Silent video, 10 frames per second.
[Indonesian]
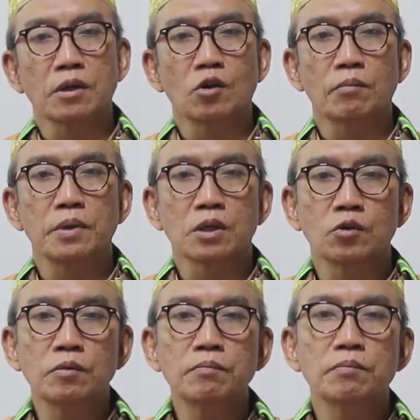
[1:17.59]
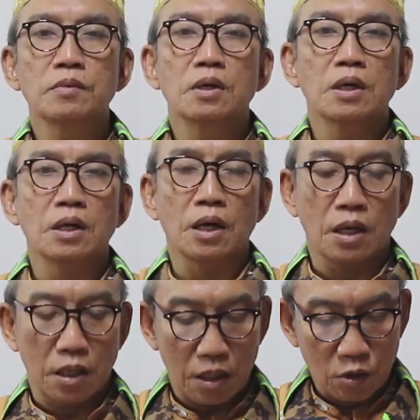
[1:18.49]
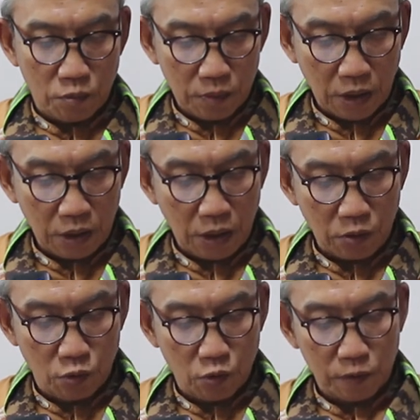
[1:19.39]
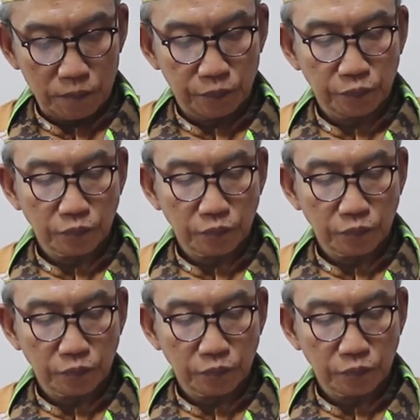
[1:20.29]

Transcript: min qablikum la'allakum tattaqun